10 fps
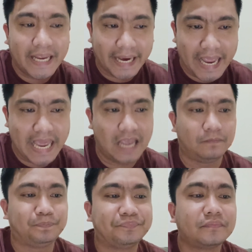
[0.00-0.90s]

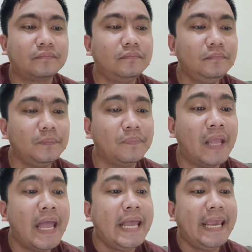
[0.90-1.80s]
decree.
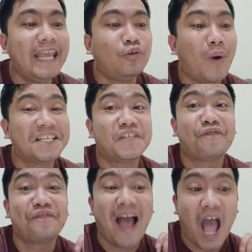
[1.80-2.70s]
It was
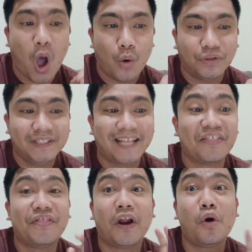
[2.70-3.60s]
found that
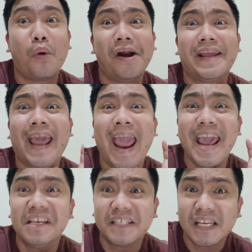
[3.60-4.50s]
there were
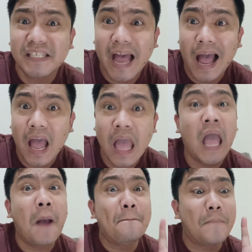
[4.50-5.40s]
cases ha,
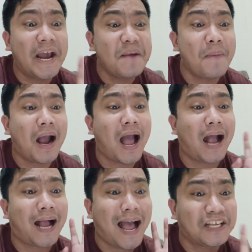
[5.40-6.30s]
may
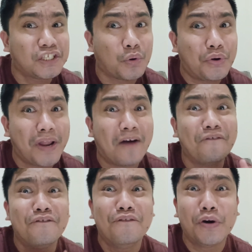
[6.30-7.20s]
mga kaso ng
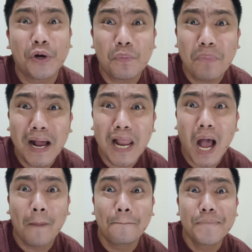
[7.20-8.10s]
verbal
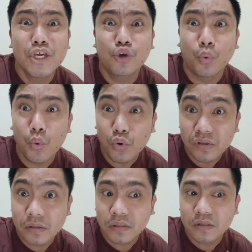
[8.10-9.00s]

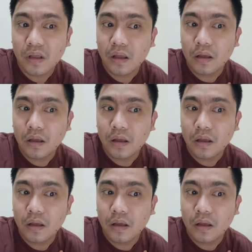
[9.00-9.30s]
abuse,